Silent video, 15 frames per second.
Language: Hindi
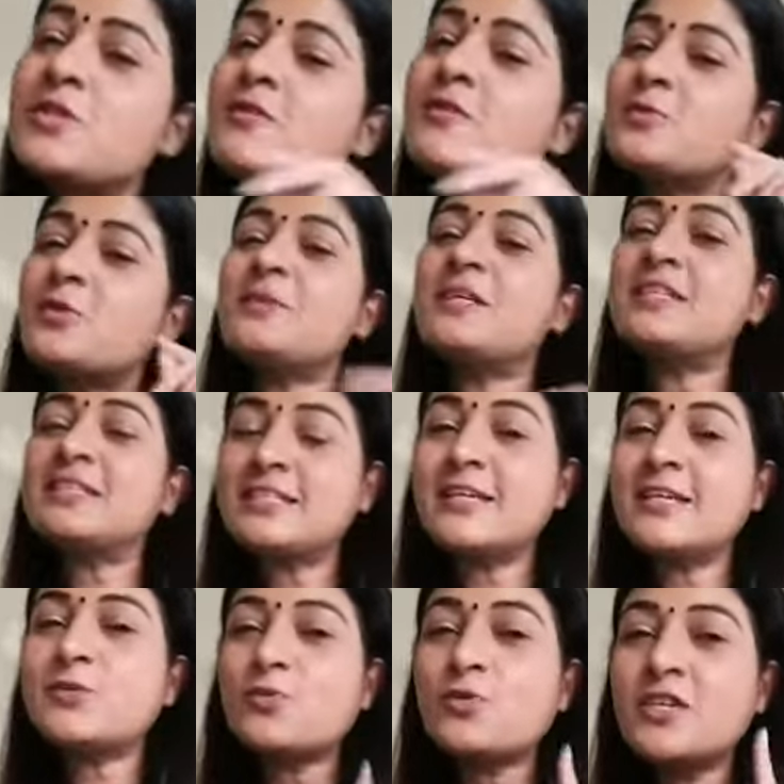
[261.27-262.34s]
सिर्फ दो मिनट की
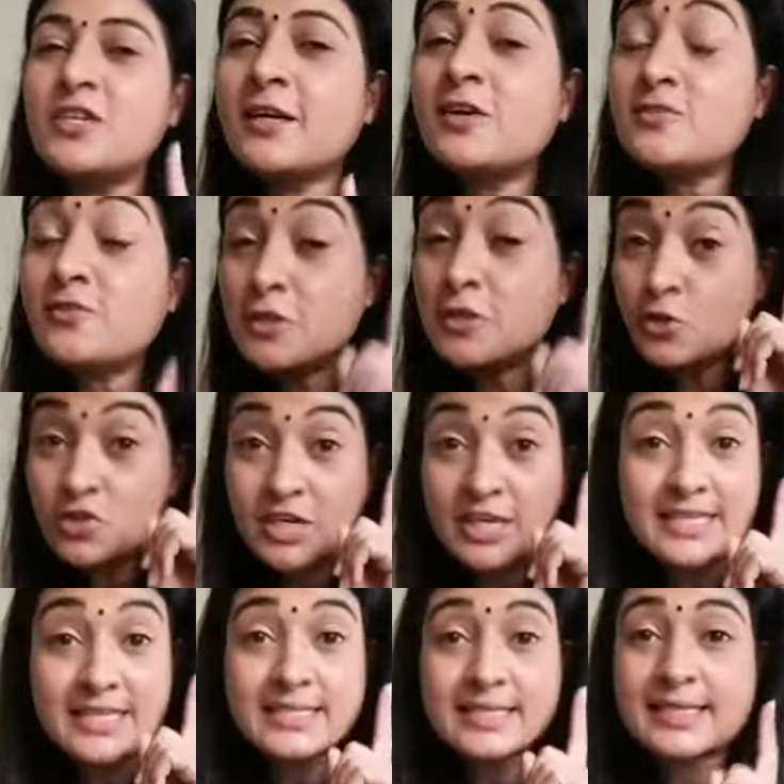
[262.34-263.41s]
है सुनिएगा और इस वीडियो को
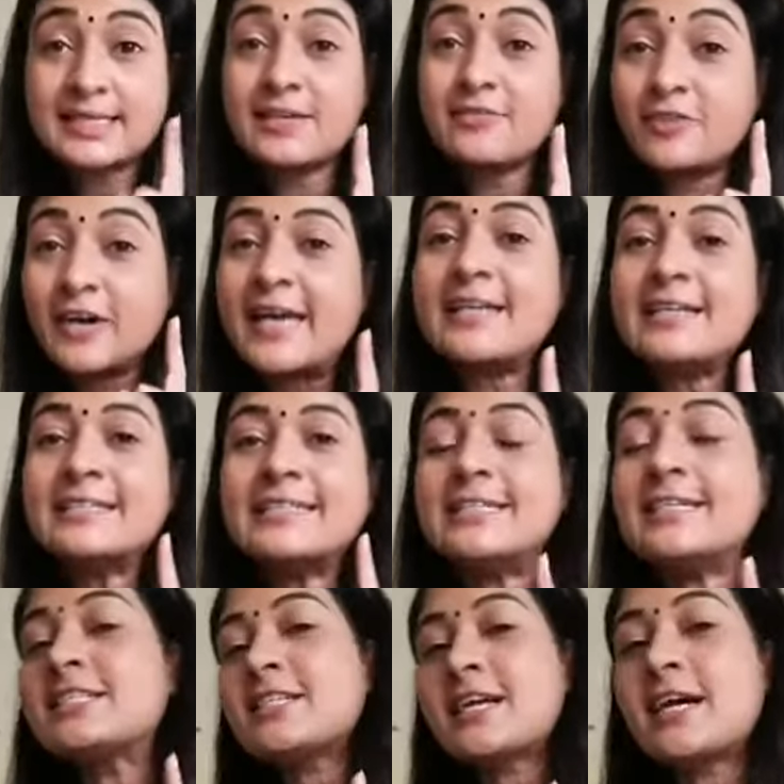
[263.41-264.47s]
ज़्यादा से ज़्यादा वायरल
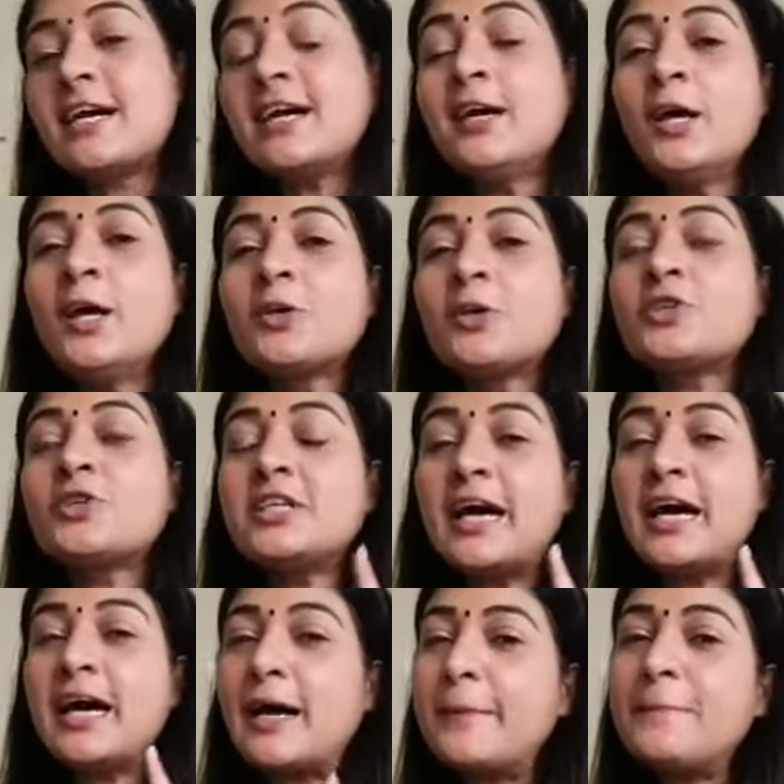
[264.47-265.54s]
किया जाएगा क्योंकि
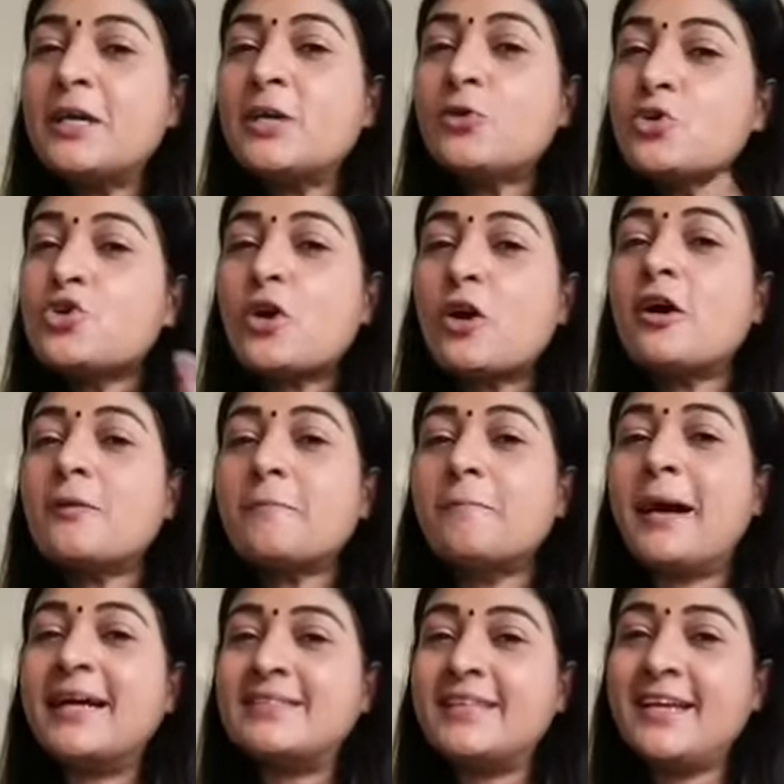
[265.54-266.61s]
अभी कुछ और
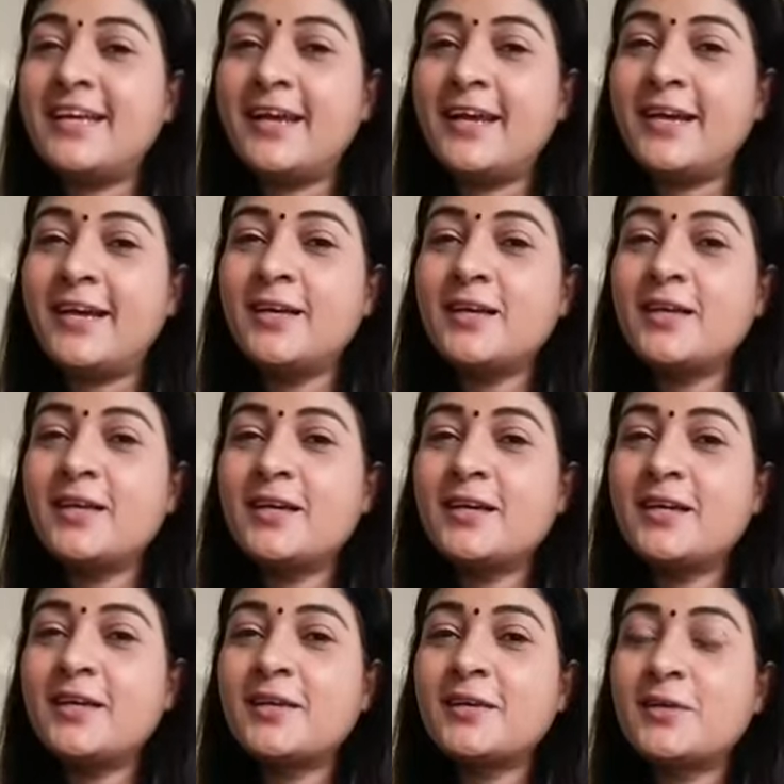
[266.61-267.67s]
बातें हैं
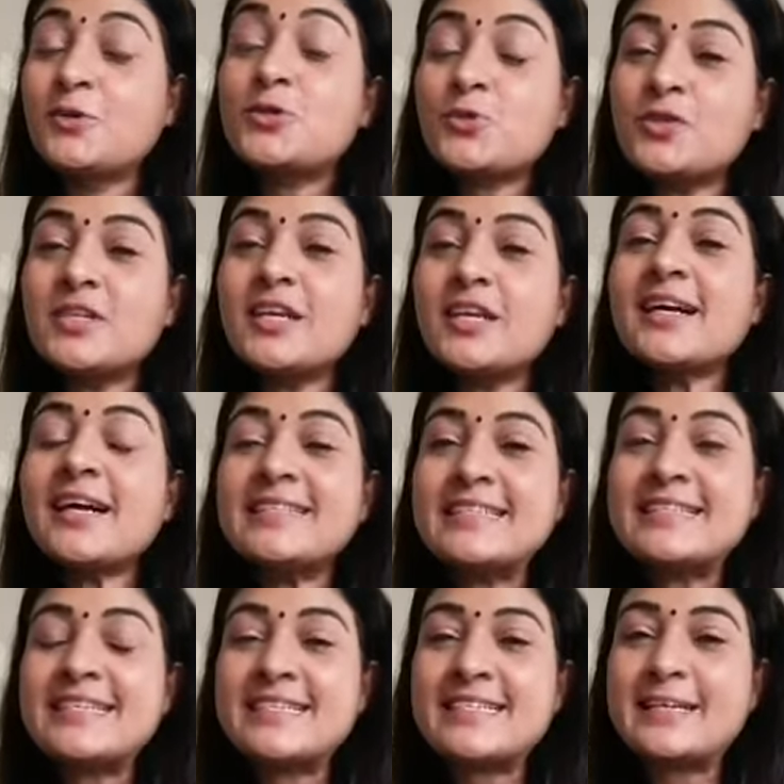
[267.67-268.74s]
क्योंकि सोनिया गांधी
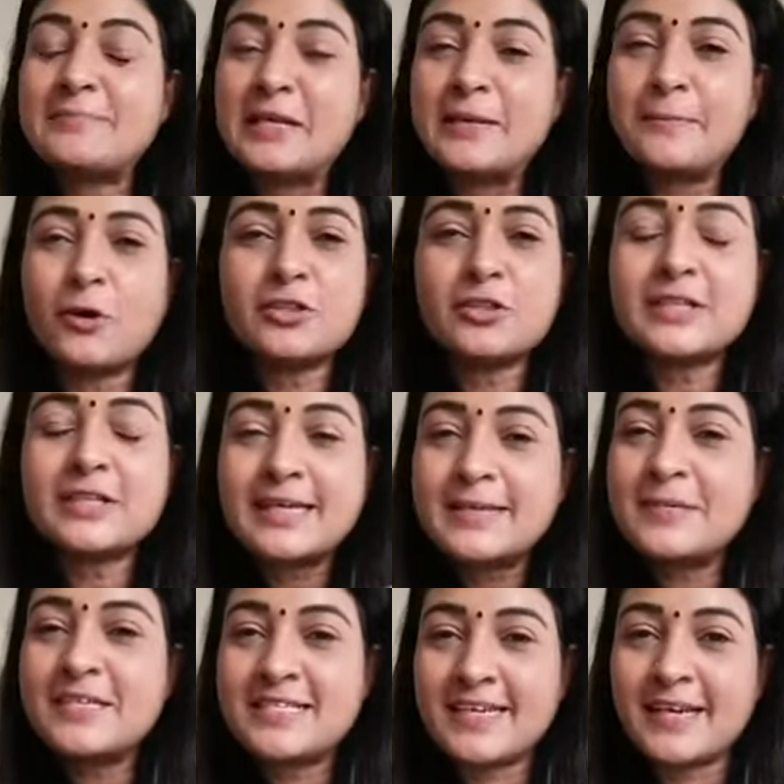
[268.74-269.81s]
जी के साथ मैंने बहुत
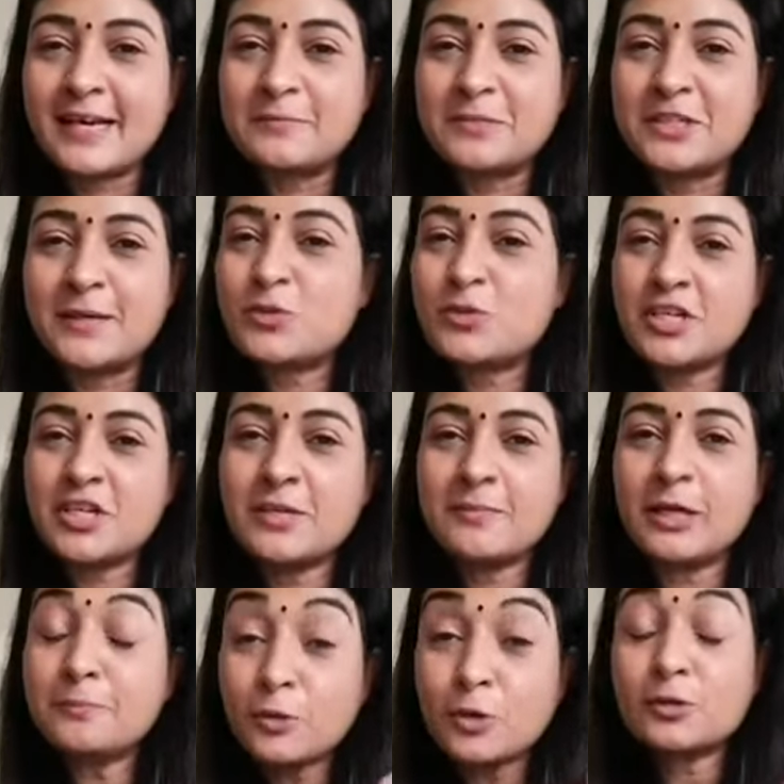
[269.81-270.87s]
करीबी से काम किया मुझे नहीं
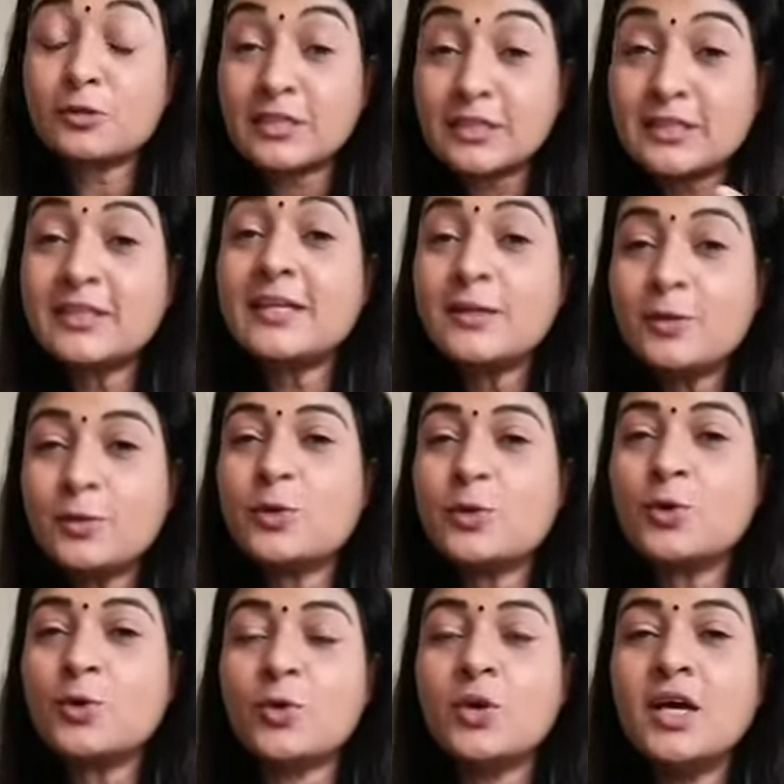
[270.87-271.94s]
मालूम बहुत कितने लोगों
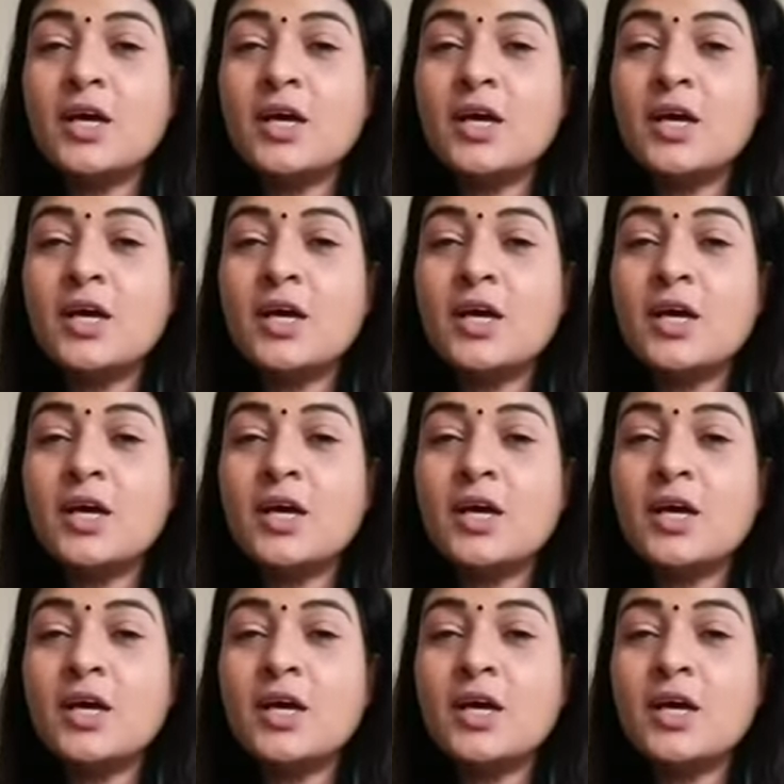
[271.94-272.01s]
को